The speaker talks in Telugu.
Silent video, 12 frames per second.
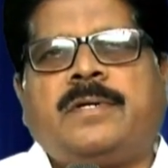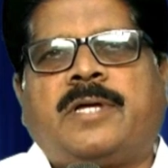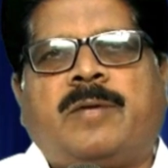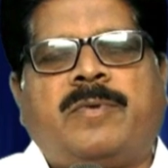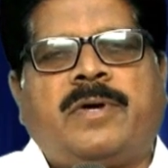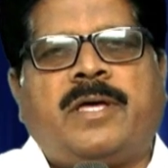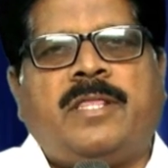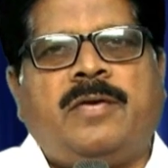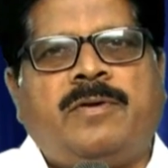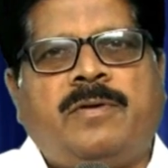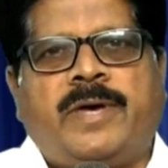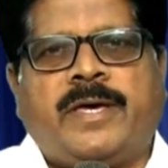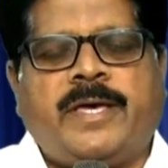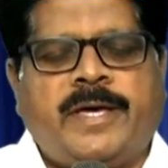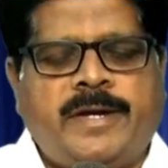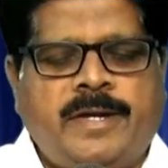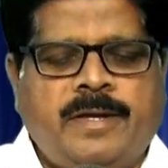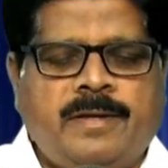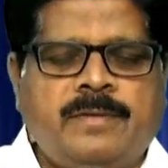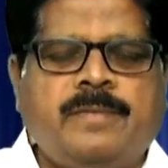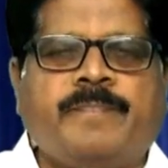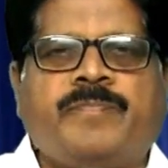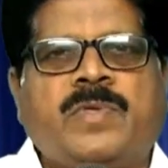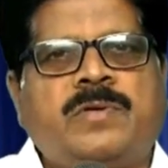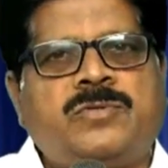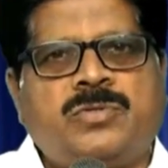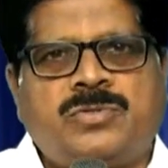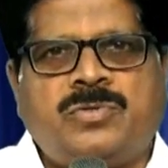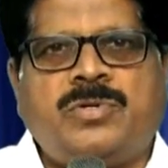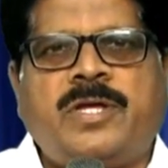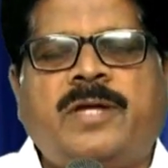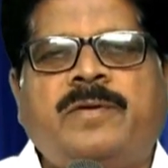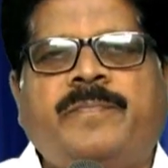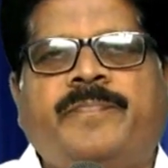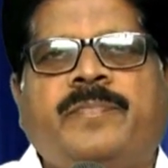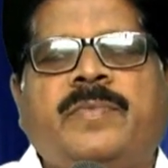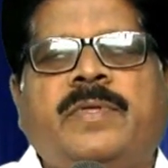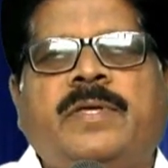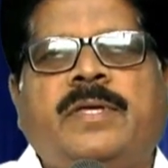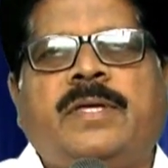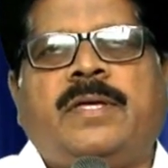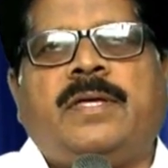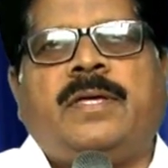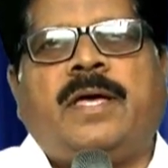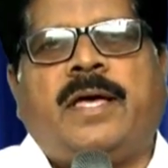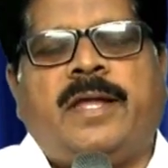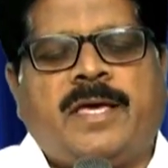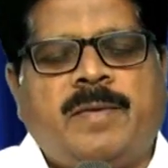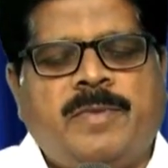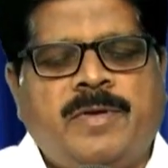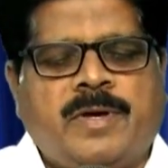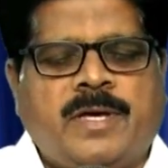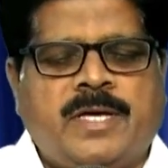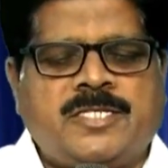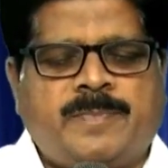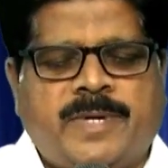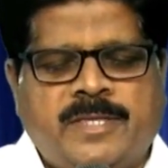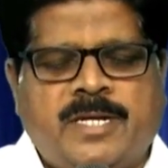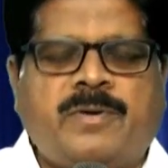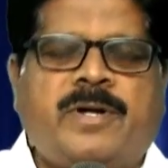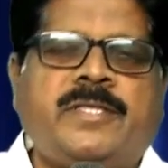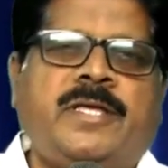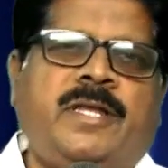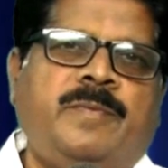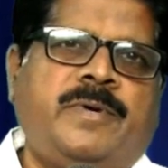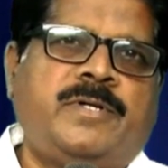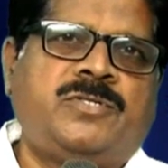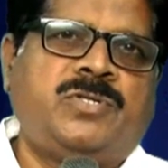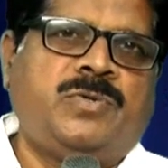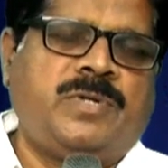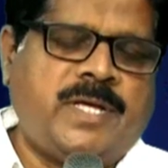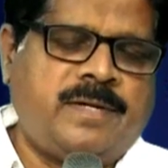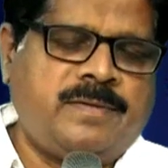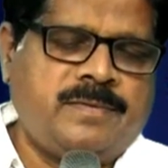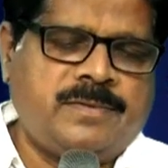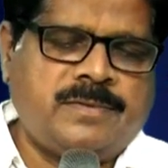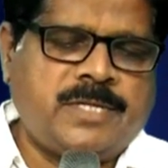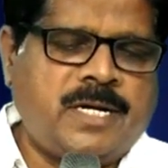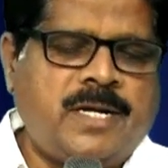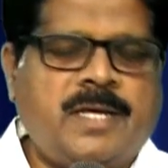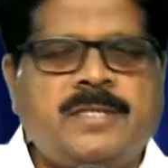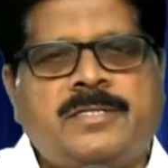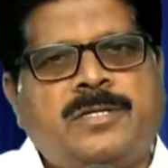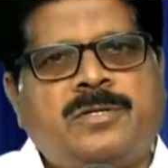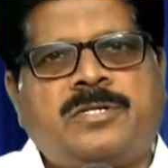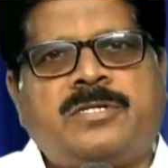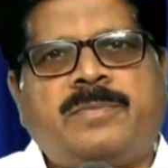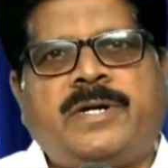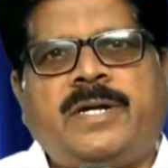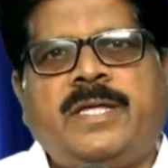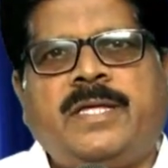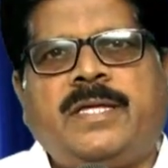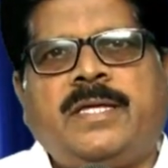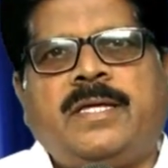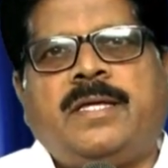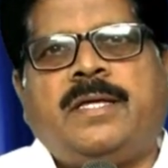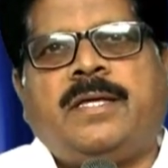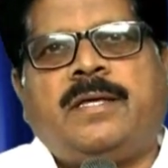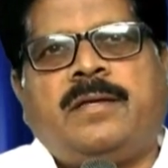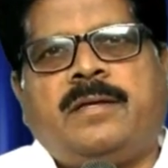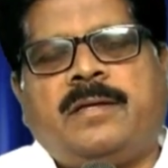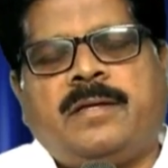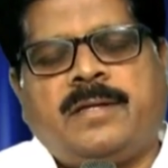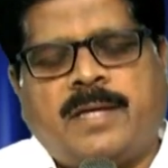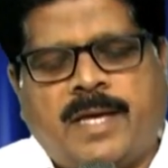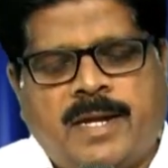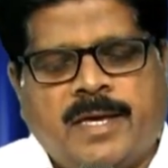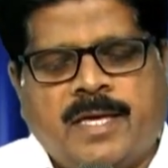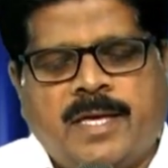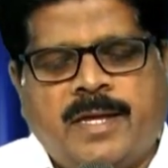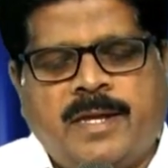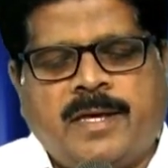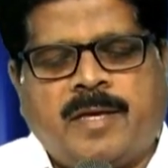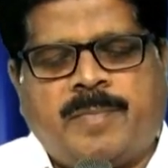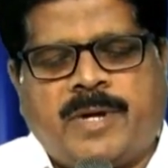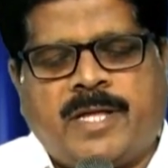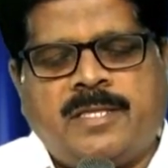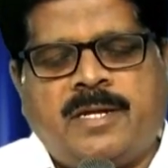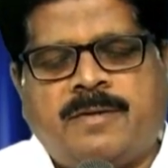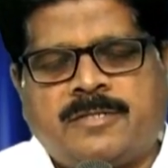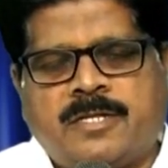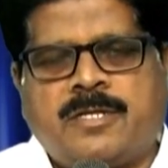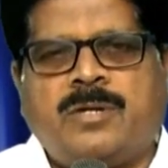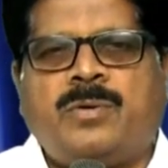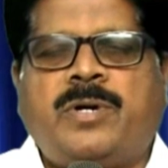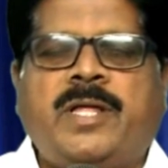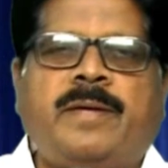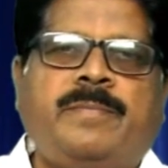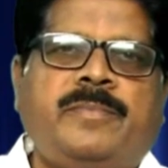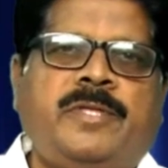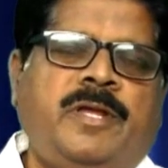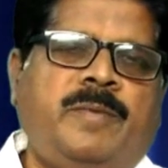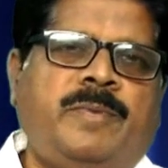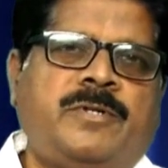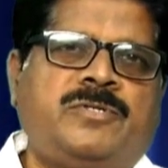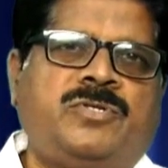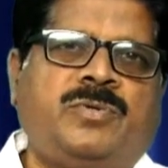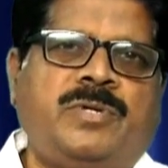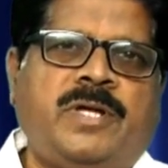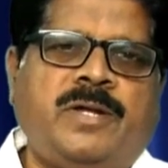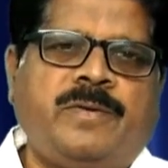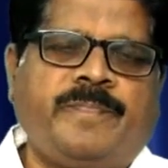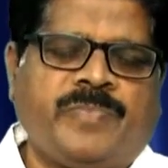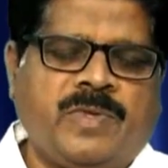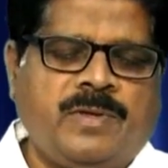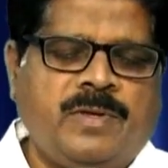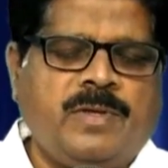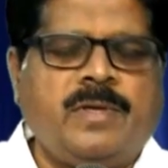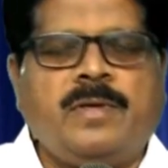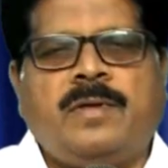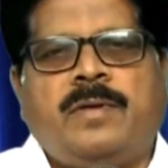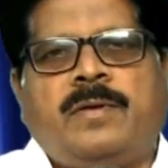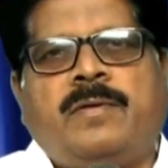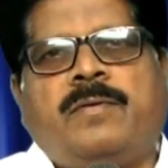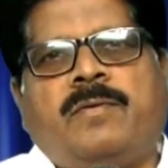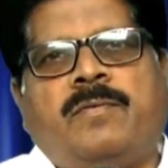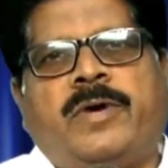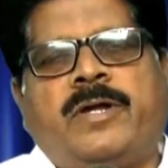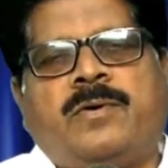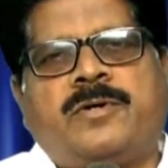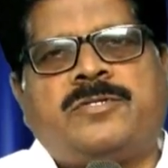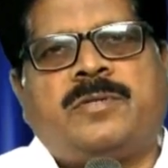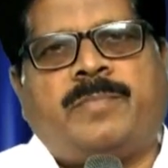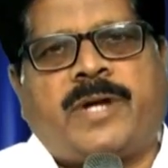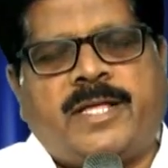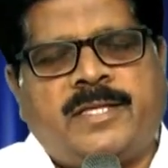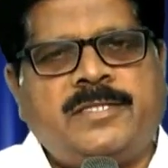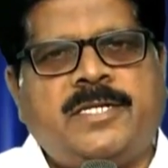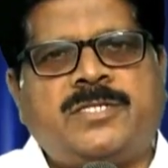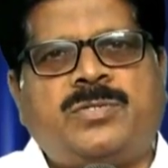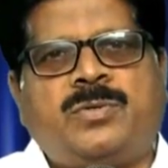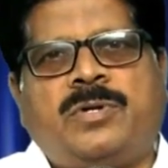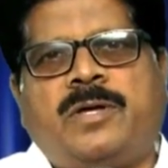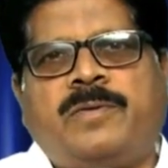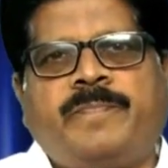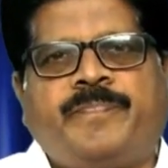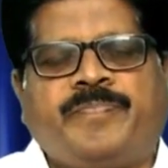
క్రమంగా దేవుని వాక్యాన్ని చూస్తున్నారు అలాగే మీ యొక్క స్పందన కూడా తెలియపరుస్తూ ఉన్నారు చాలా సంతోషమండి అలాగే అనేక ప్రార్థన అవసరతలు కూడా తెలియపరుస్తూ ఉన్నారు వాటి కోసం ప్రార్థన చేస్తున్నాం